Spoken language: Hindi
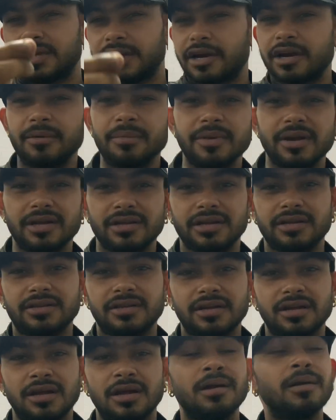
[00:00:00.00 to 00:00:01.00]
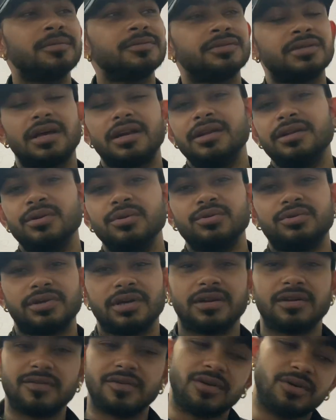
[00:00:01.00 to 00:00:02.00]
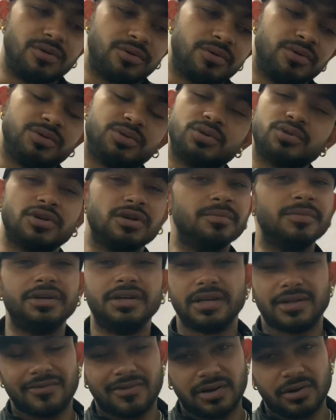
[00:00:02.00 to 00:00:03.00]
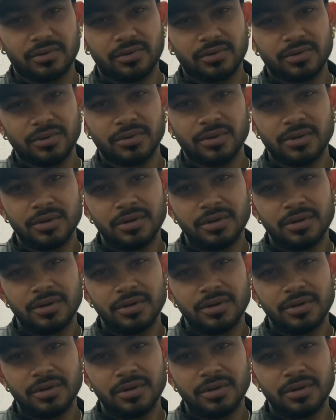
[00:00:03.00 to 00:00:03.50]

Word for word: सेकंड में आ जाता है आप सारे न्यूज़ चैनल वालों को सोशल मीडिया वालों को